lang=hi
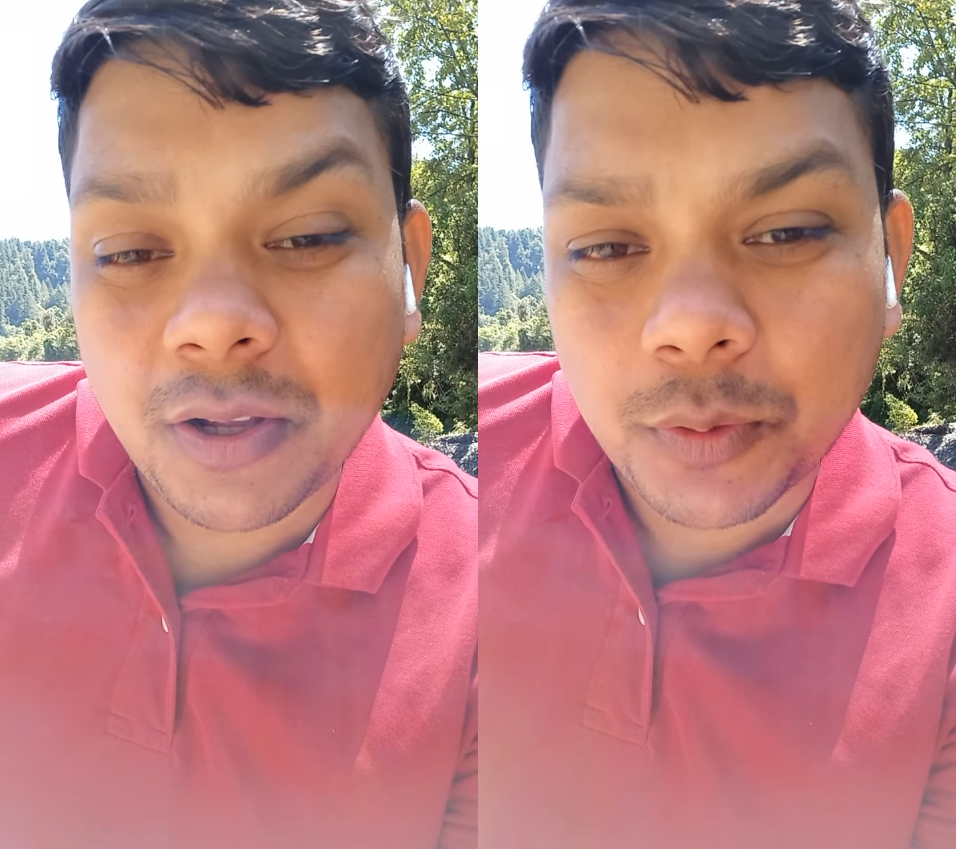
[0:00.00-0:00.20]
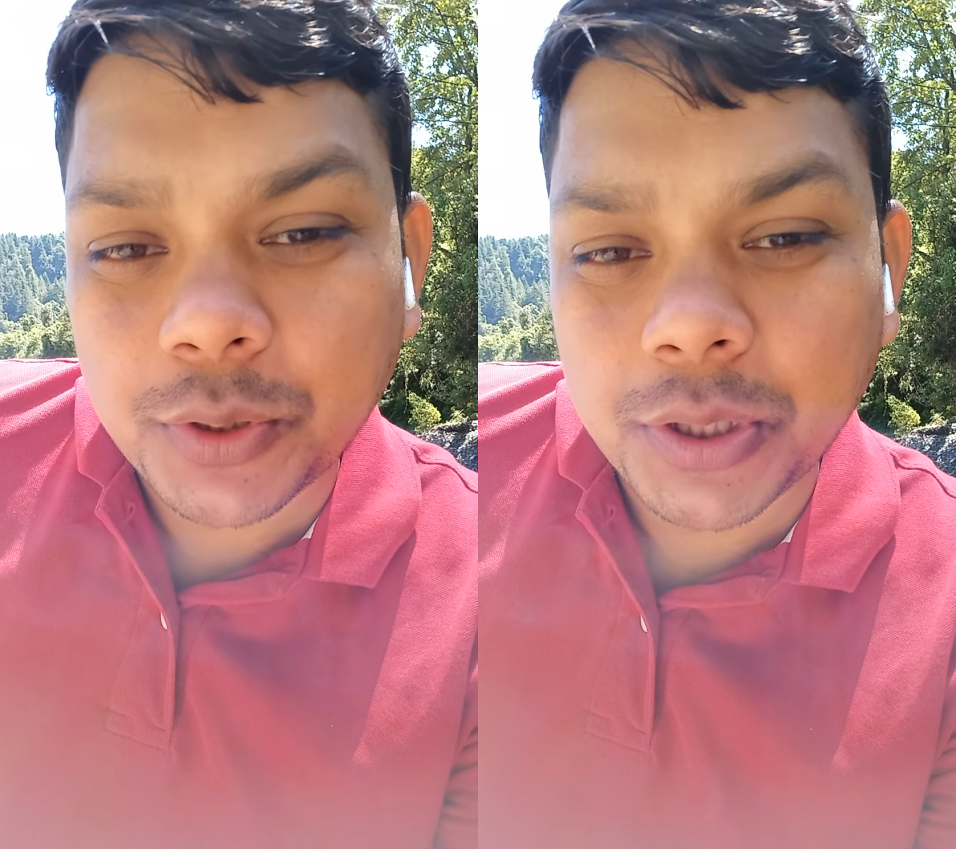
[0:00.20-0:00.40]
की
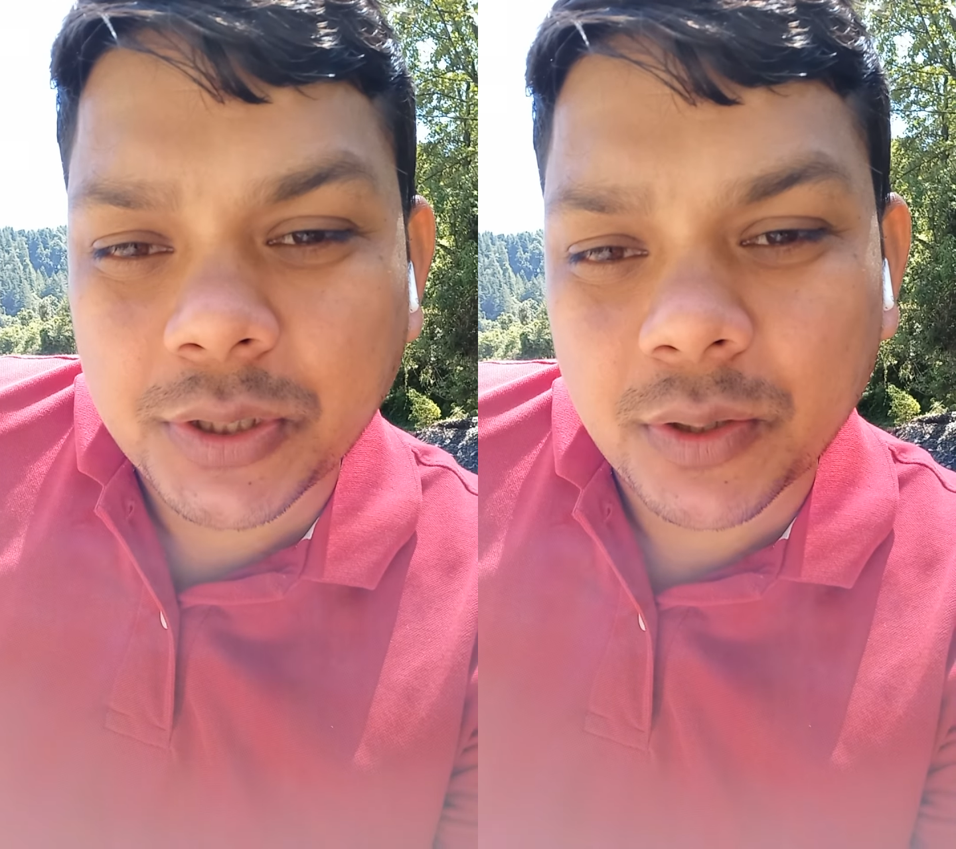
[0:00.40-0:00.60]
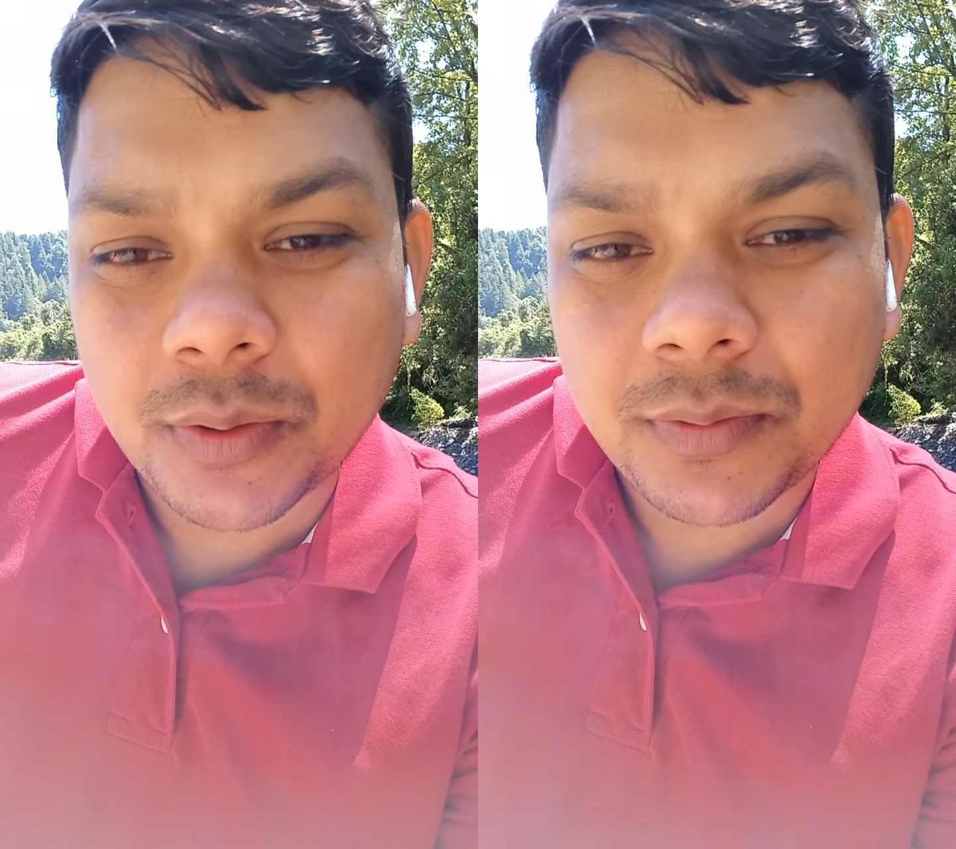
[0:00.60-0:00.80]
कोशिश
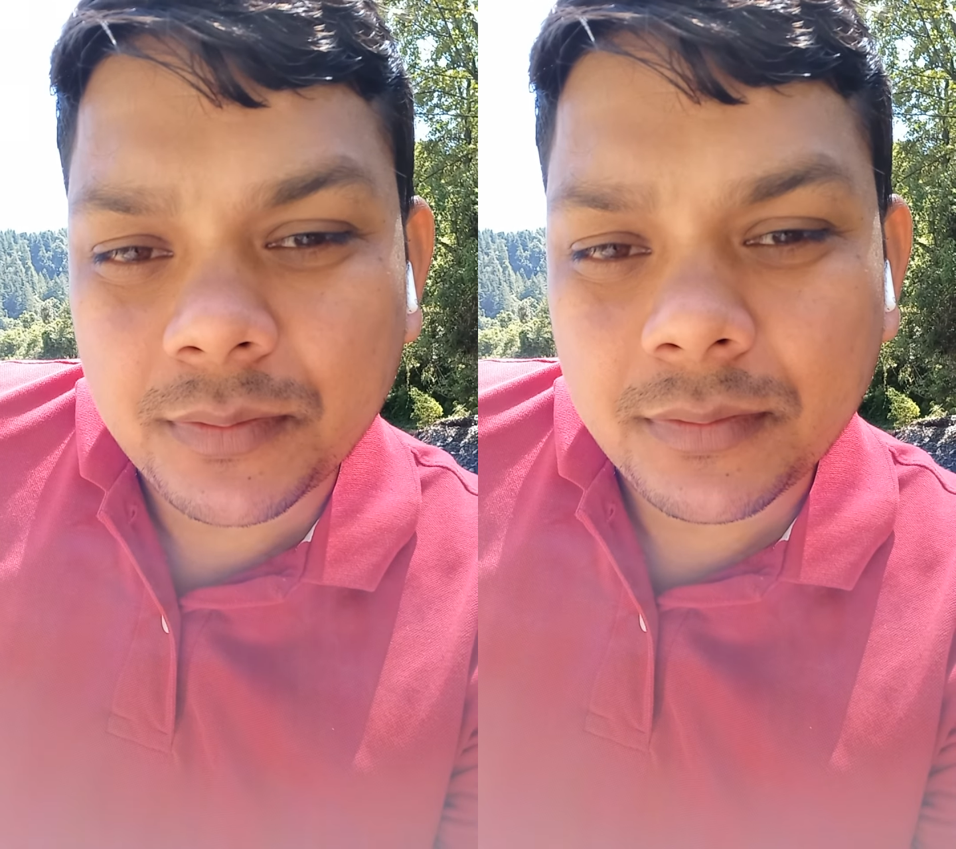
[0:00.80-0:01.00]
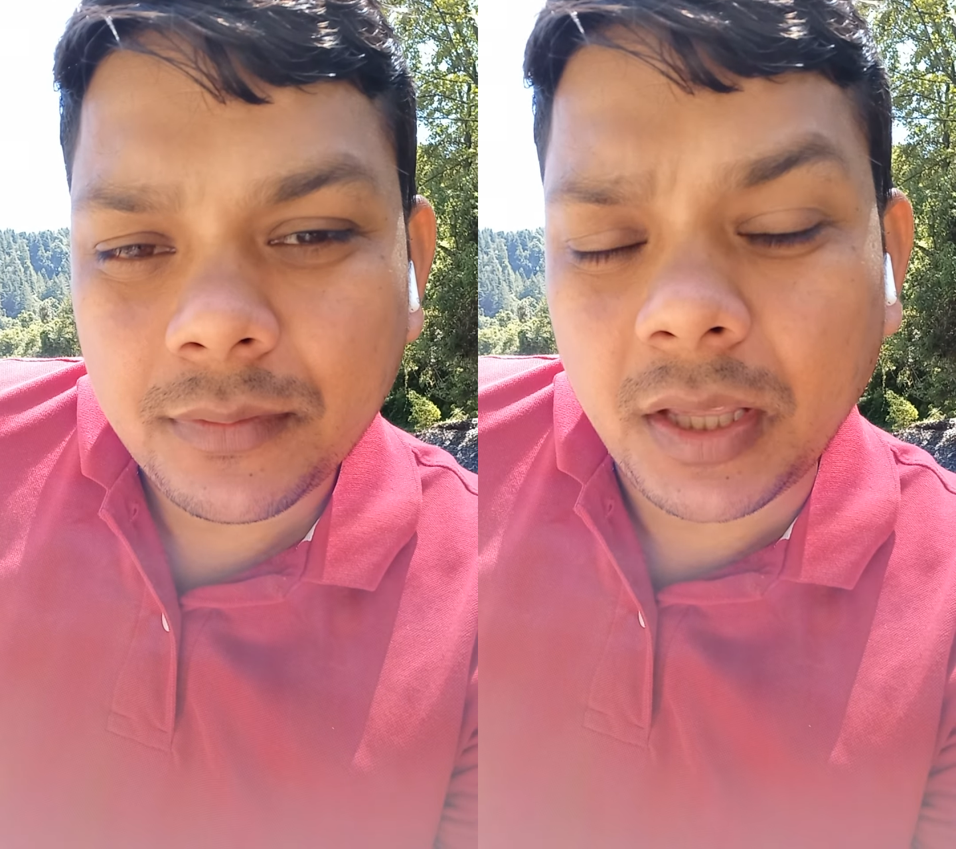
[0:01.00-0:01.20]
करो
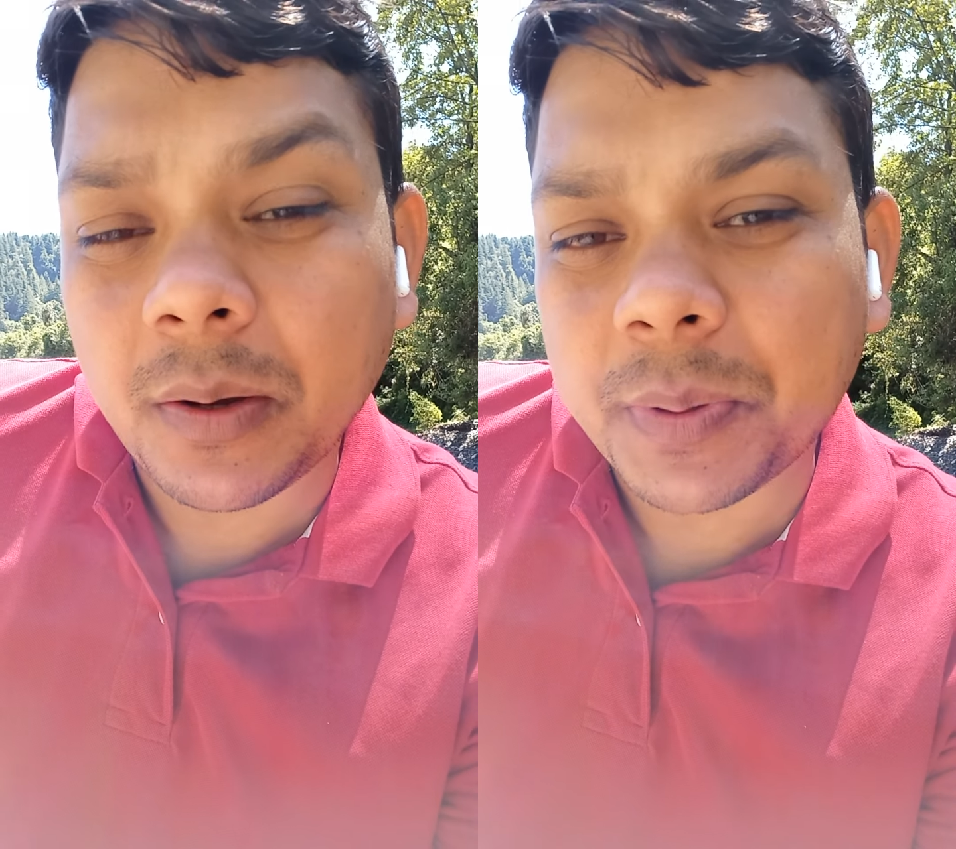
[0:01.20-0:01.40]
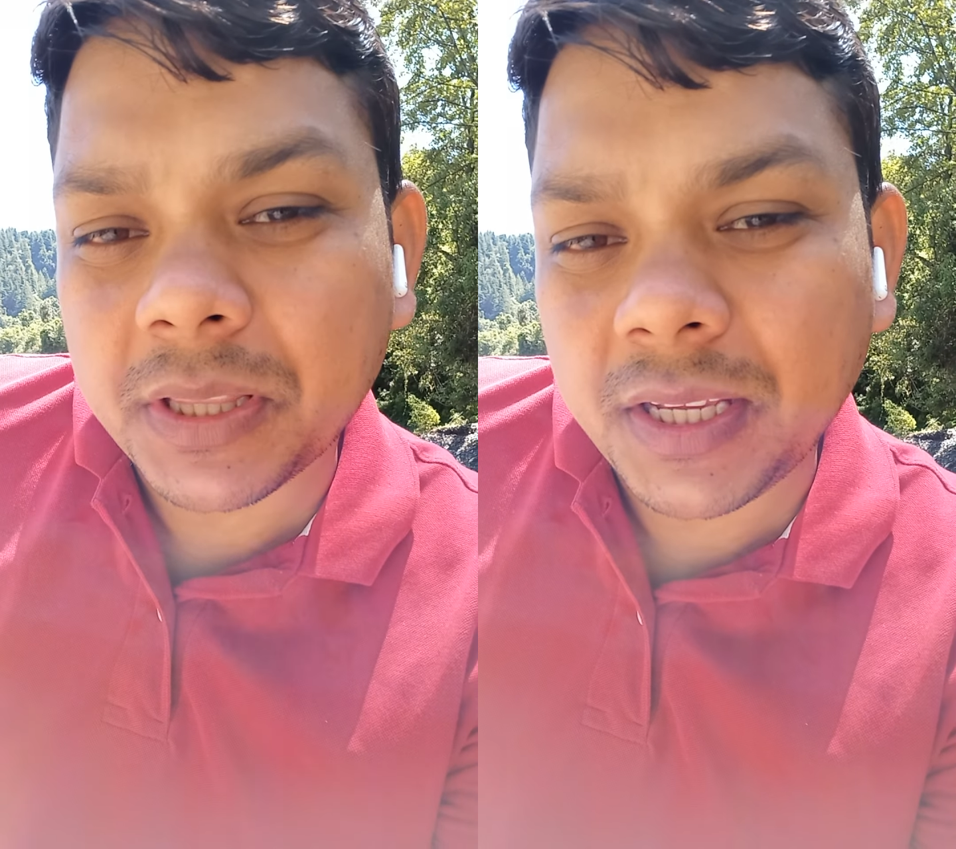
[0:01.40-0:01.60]
यहाँ
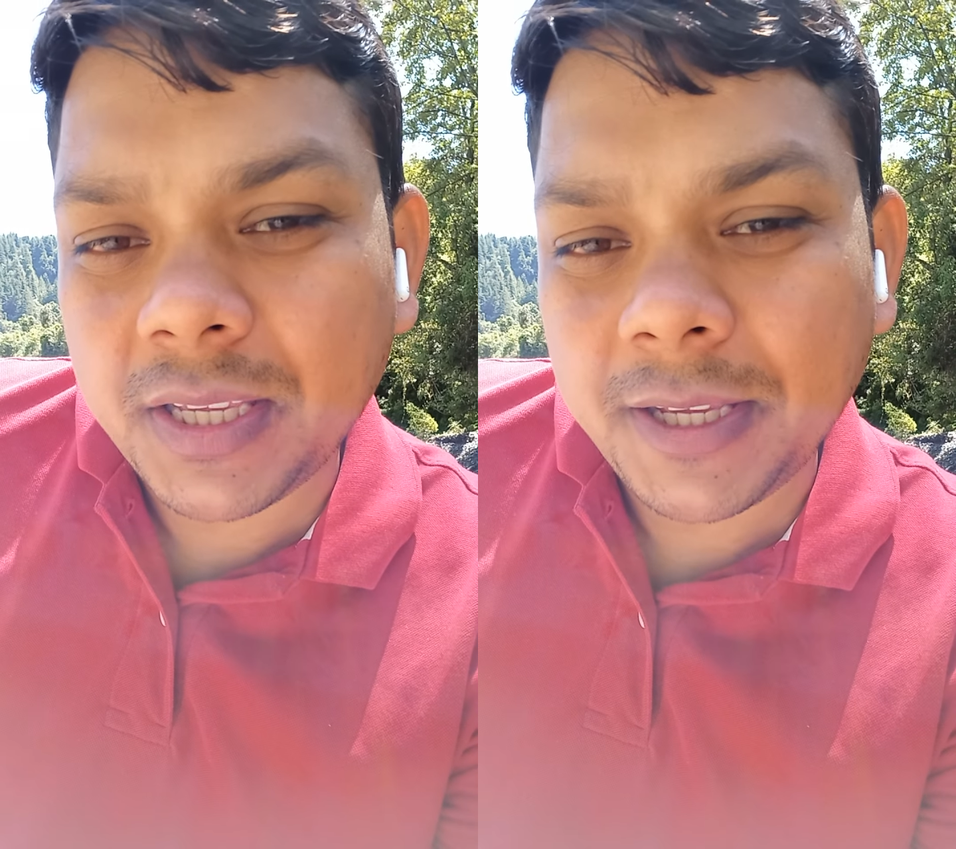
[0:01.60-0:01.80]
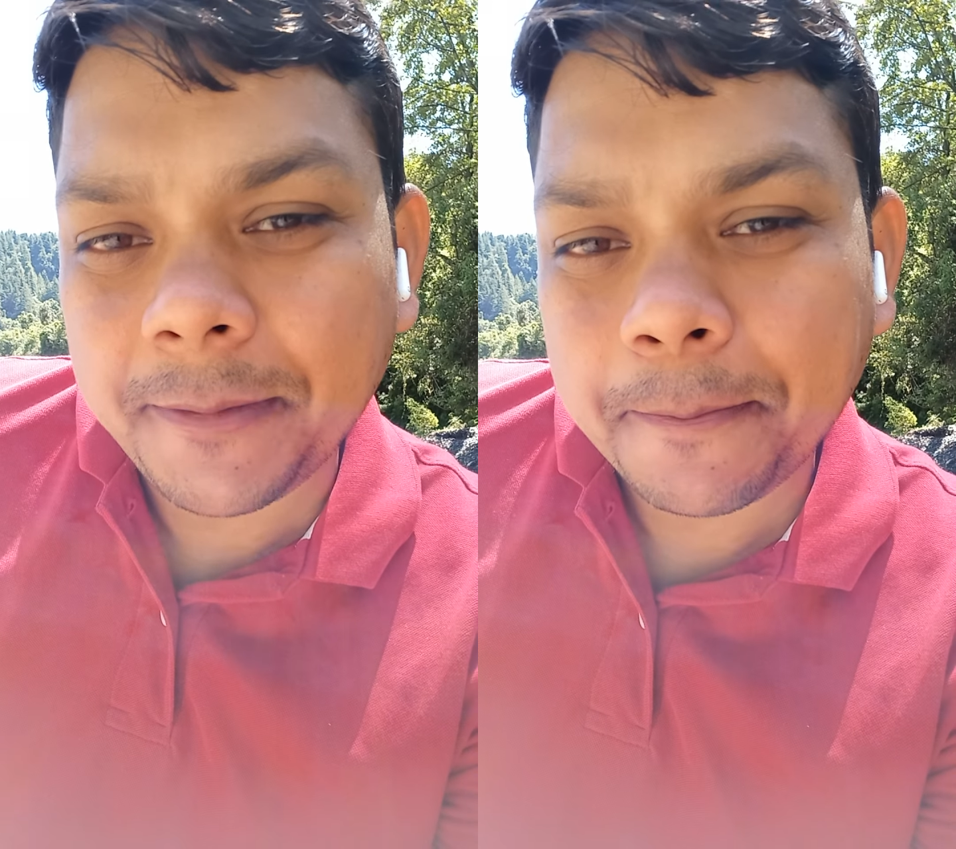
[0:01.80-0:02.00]
पर
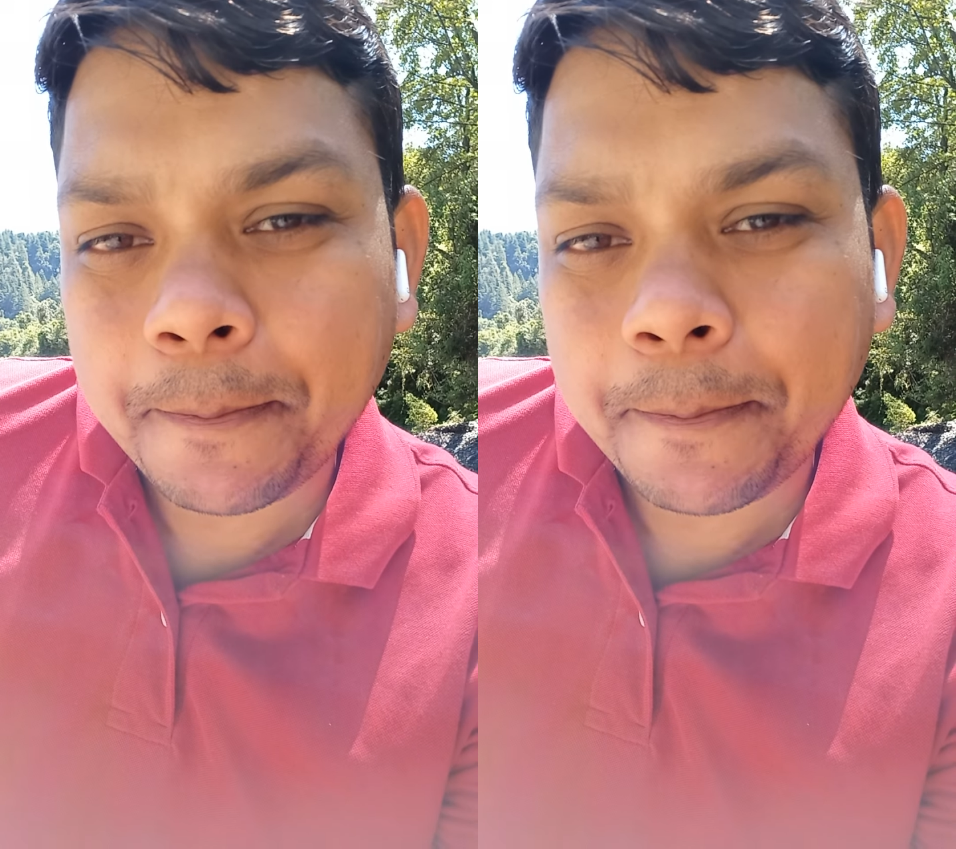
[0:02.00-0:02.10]
देखिए